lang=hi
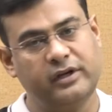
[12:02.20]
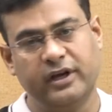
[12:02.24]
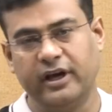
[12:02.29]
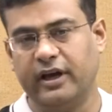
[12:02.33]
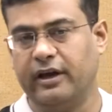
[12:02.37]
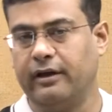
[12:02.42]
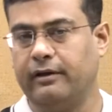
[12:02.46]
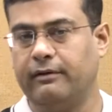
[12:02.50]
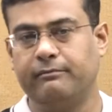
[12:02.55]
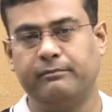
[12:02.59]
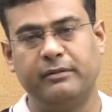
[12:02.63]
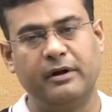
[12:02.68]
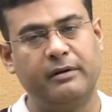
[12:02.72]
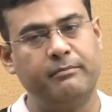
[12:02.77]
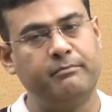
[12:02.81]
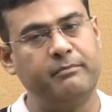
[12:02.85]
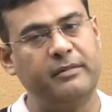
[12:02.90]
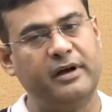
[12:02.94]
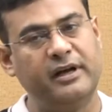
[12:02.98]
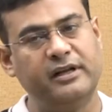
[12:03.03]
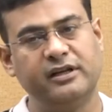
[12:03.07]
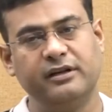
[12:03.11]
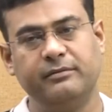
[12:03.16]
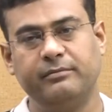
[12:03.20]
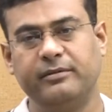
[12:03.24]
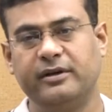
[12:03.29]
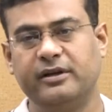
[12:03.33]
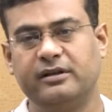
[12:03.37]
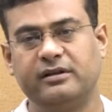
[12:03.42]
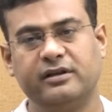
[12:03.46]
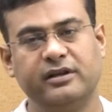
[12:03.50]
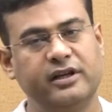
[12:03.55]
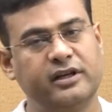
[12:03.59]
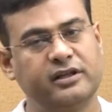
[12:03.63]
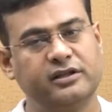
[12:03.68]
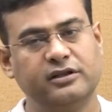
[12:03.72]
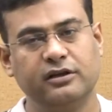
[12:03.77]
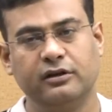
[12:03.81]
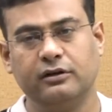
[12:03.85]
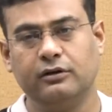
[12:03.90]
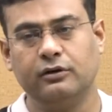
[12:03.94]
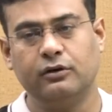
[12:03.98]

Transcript: ये ब्रह्मा जी भी इस रिएक्शन